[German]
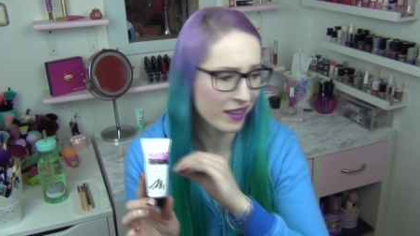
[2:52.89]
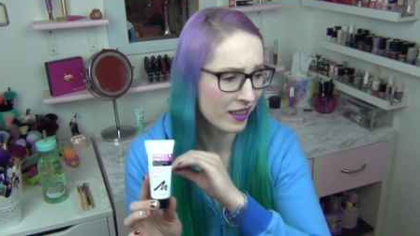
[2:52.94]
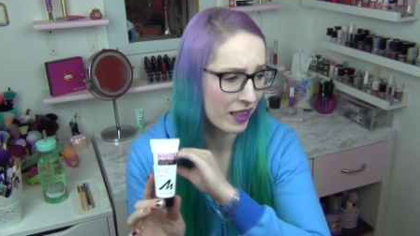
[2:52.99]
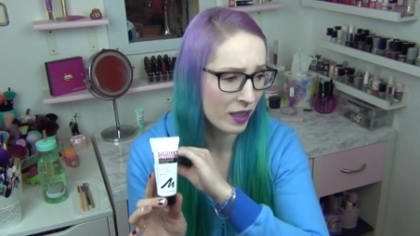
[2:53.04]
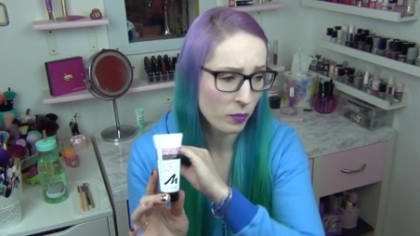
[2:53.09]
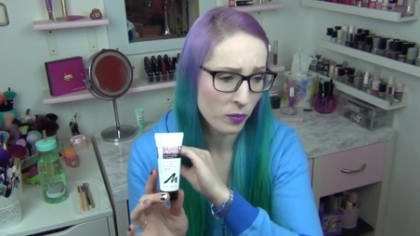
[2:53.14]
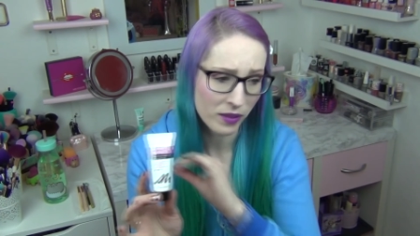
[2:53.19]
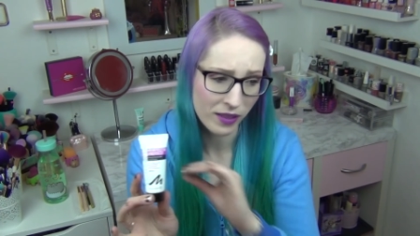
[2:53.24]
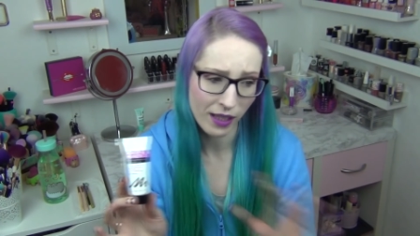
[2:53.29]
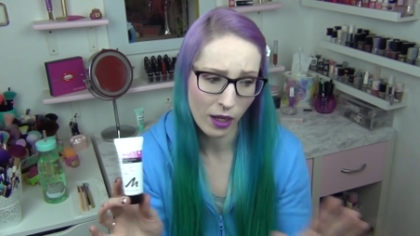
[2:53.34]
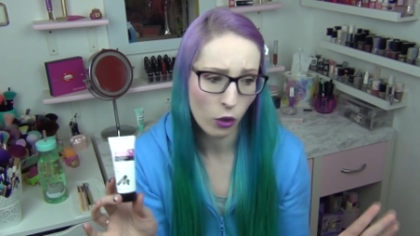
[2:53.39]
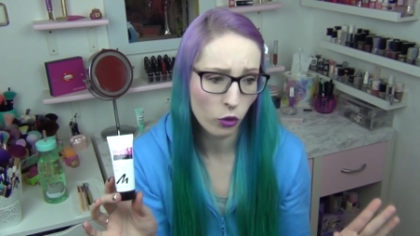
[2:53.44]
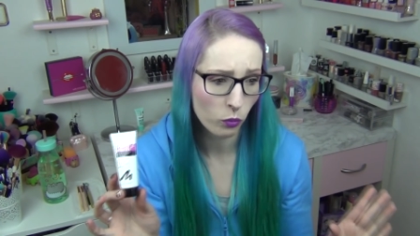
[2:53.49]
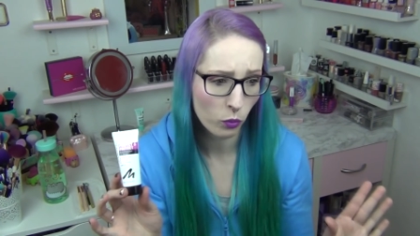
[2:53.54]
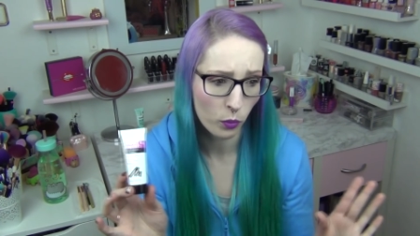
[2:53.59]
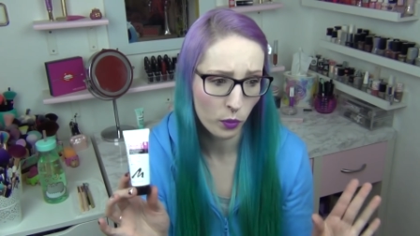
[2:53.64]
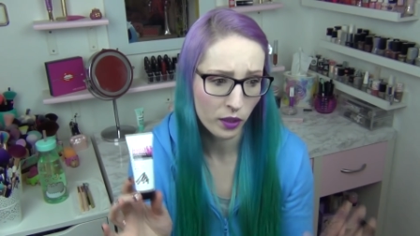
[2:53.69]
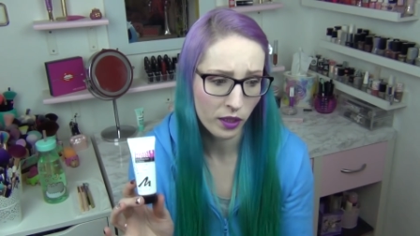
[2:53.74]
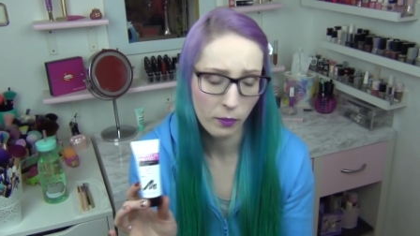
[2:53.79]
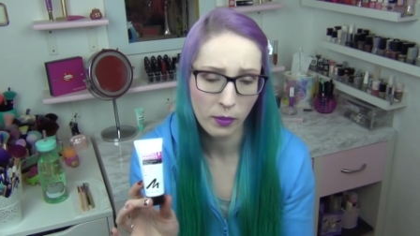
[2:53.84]
die ich bisher
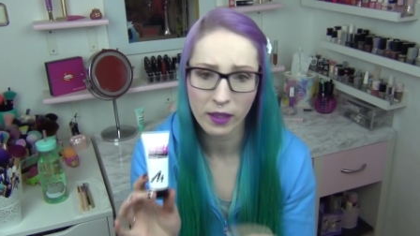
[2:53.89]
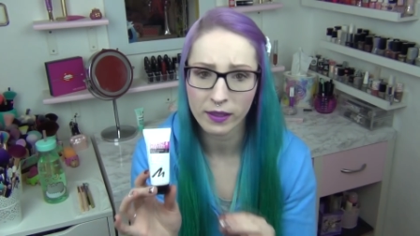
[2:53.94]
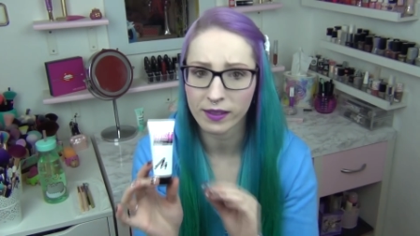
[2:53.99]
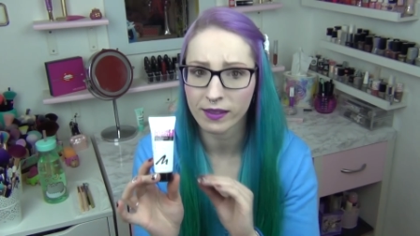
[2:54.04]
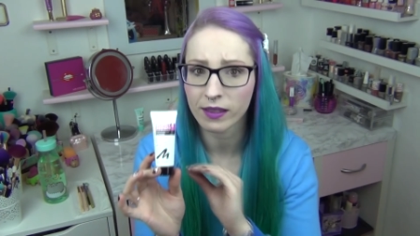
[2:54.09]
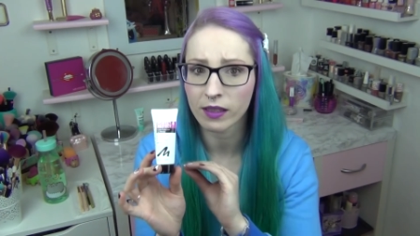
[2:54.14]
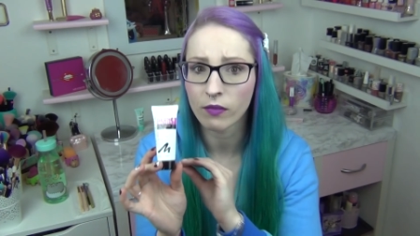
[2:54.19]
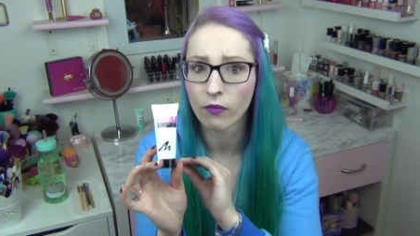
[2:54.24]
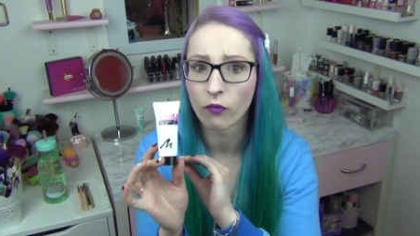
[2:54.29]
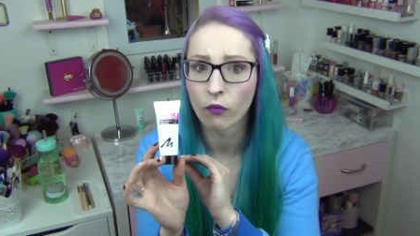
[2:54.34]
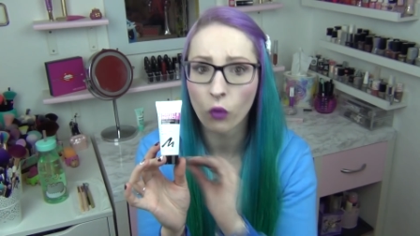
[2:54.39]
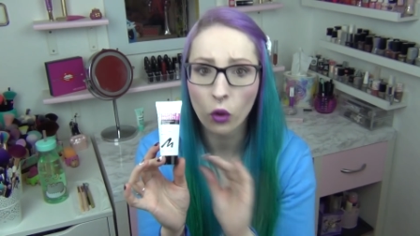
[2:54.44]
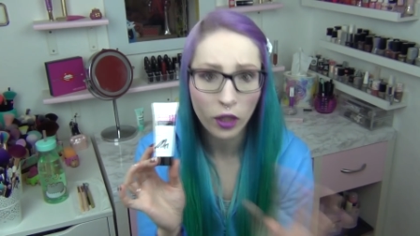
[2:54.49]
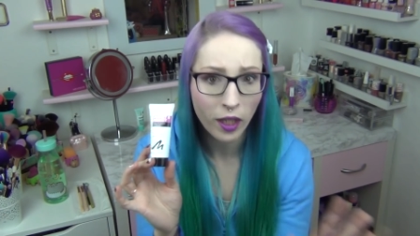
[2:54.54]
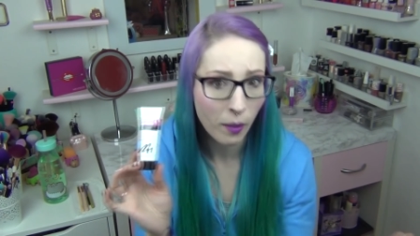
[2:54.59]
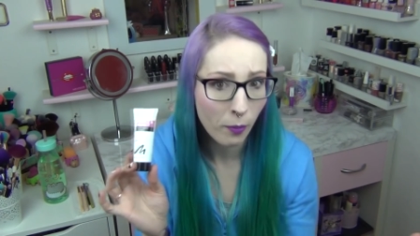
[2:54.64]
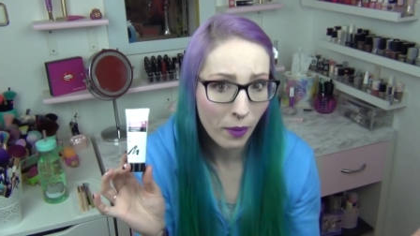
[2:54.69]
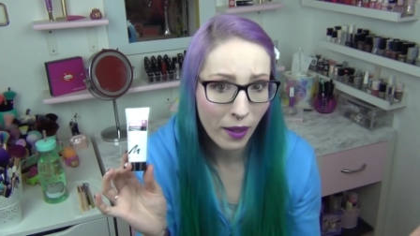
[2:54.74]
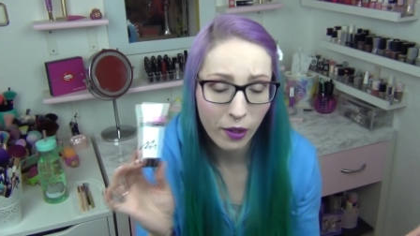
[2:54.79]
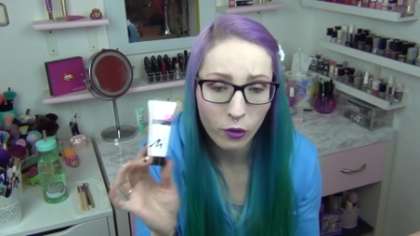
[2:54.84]
ausprobiert habe, hat sich
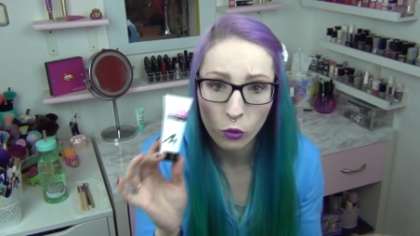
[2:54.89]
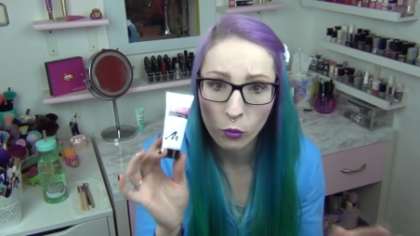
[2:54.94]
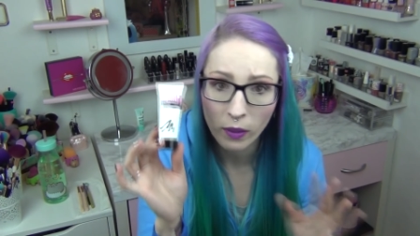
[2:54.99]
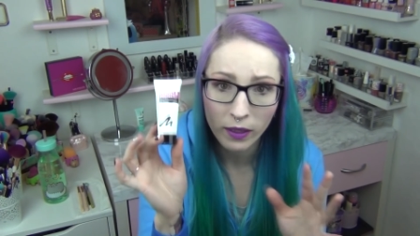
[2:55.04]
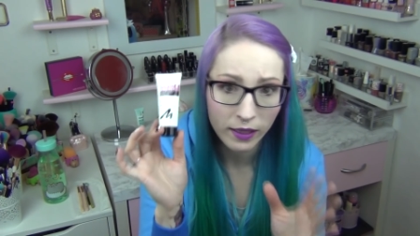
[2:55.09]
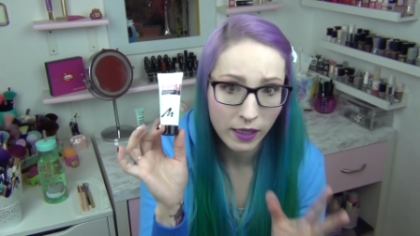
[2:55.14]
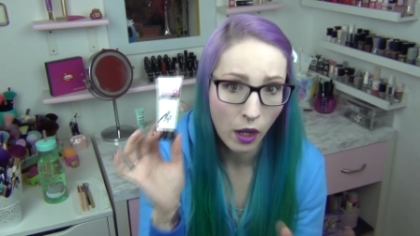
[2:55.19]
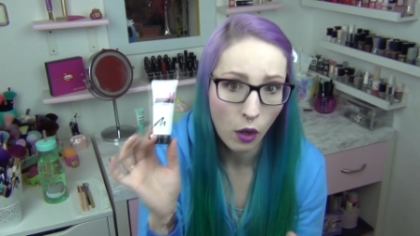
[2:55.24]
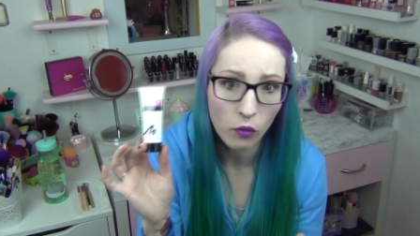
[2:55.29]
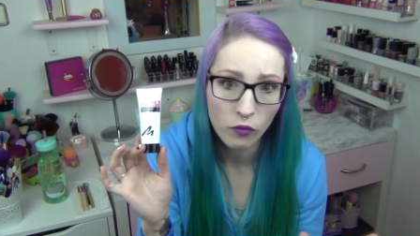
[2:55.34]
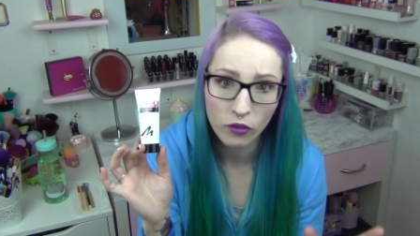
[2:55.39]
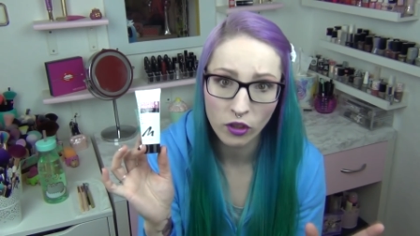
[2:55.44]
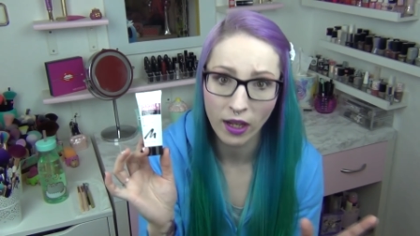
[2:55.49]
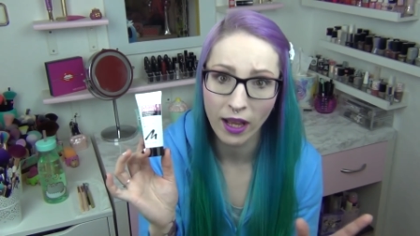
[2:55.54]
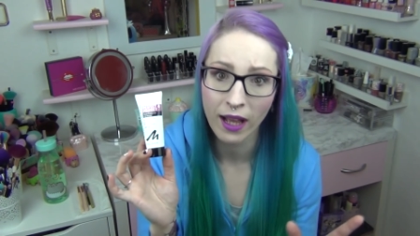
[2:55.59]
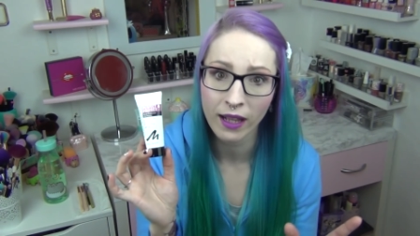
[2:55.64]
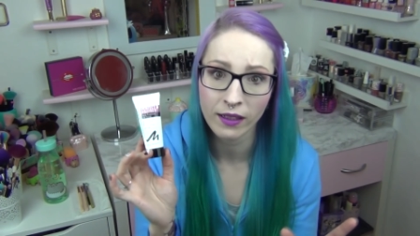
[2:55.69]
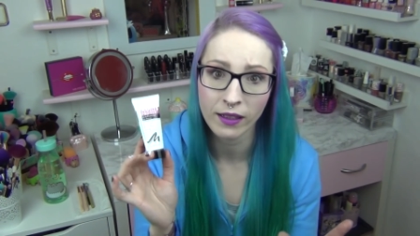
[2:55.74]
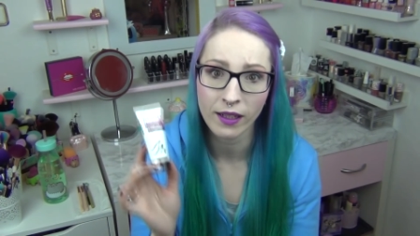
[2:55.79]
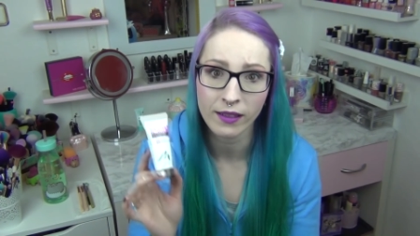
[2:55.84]
wunderbar wunderbar über ihn
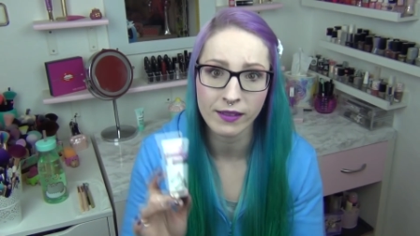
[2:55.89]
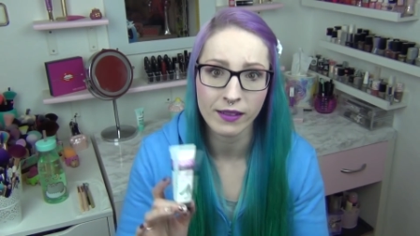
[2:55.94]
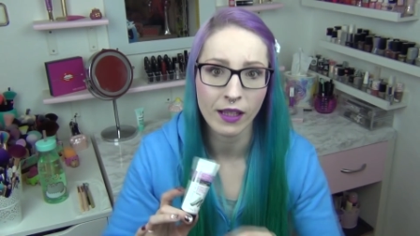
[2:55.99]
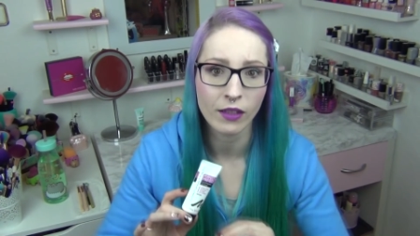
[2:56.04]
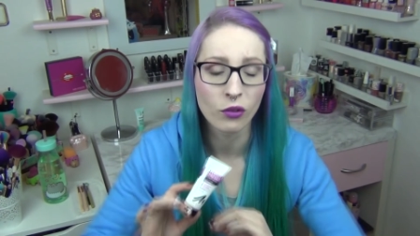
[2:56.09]
auftragen lassen,